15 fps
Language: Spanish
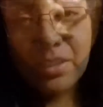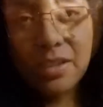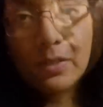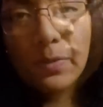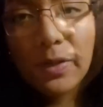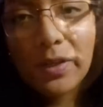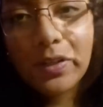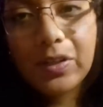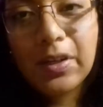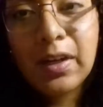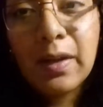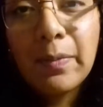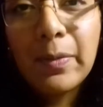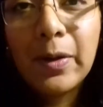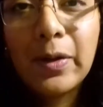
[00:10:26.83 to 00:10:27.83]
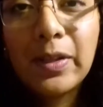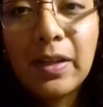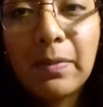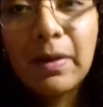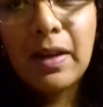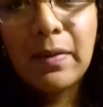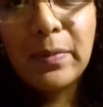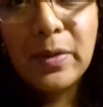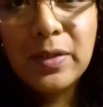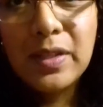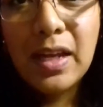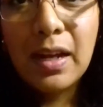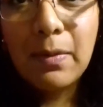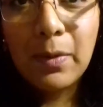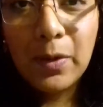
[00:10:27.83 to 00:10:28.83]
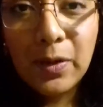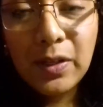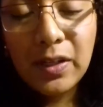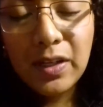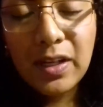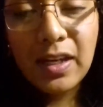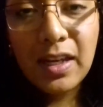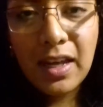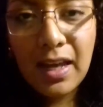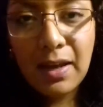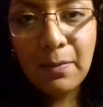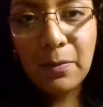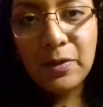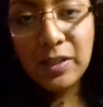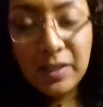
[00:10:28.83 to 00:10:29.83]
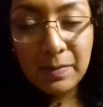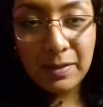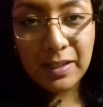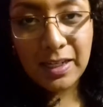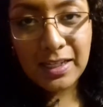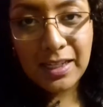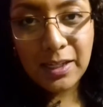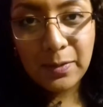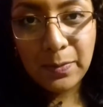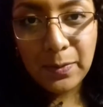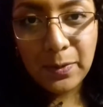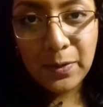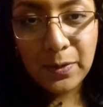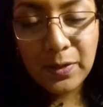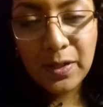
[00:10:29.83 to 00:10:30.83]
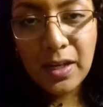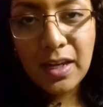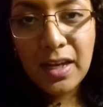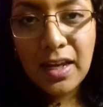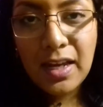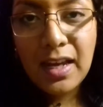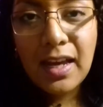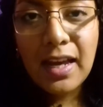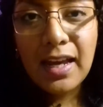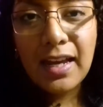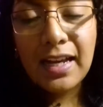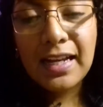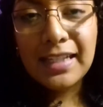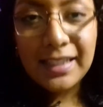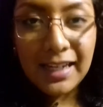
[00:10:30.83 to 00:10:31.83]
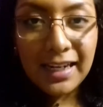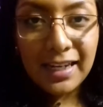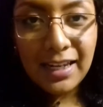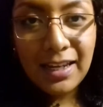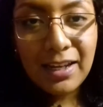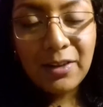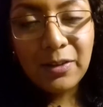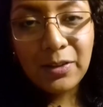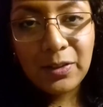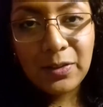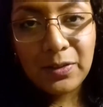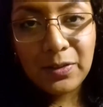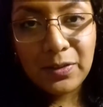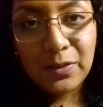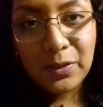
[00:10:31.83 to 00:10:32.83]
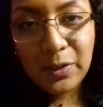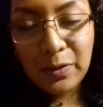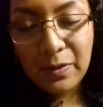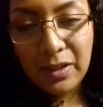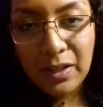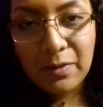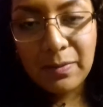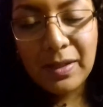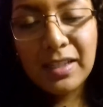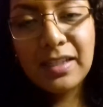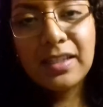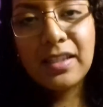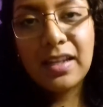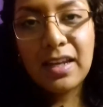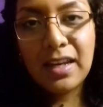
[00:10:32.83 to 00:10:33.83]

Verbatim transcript: Entonces, bueno, creo que por hoy terminamos el vlog. Eh, muchísimas gracias por eh, estar aquí, otro, otro video más.